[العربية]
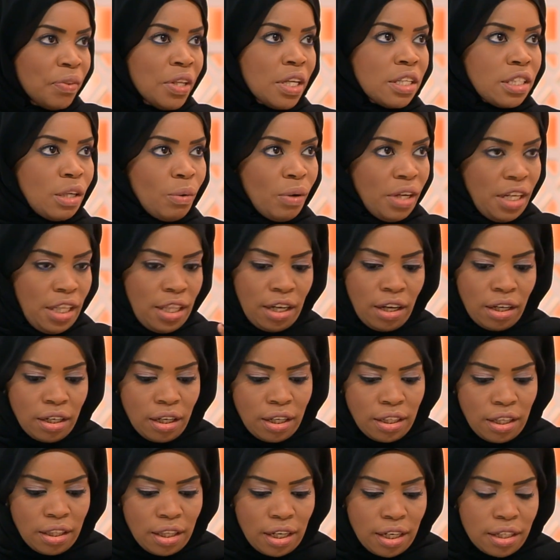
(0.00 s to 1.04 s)
سواء اذا كان
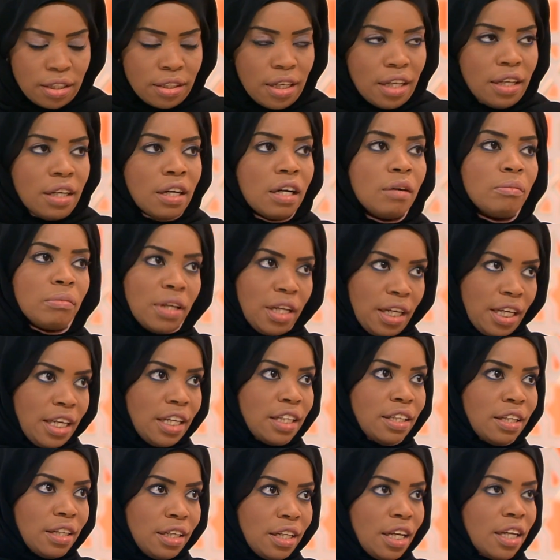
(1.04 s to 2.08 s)
هذه ثلاثة ايام
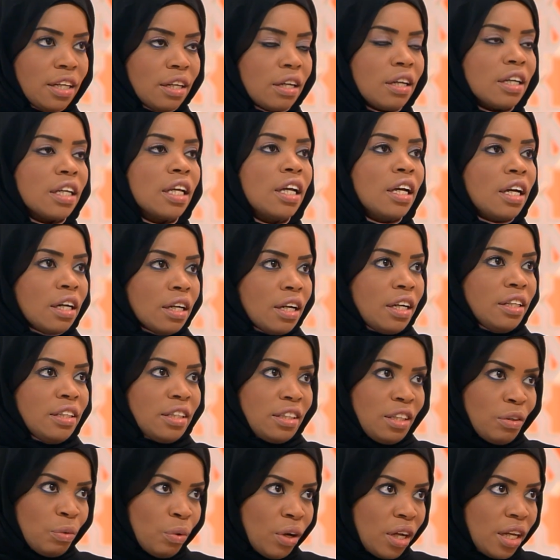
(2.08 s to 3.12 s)
اكيد ان هناك راح
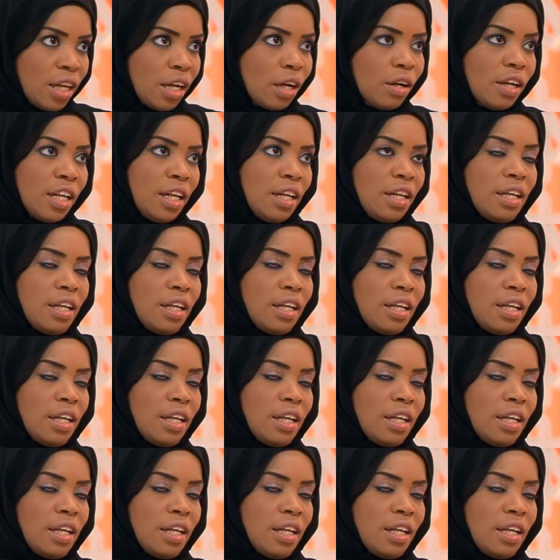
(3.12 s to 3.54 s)
تتوالى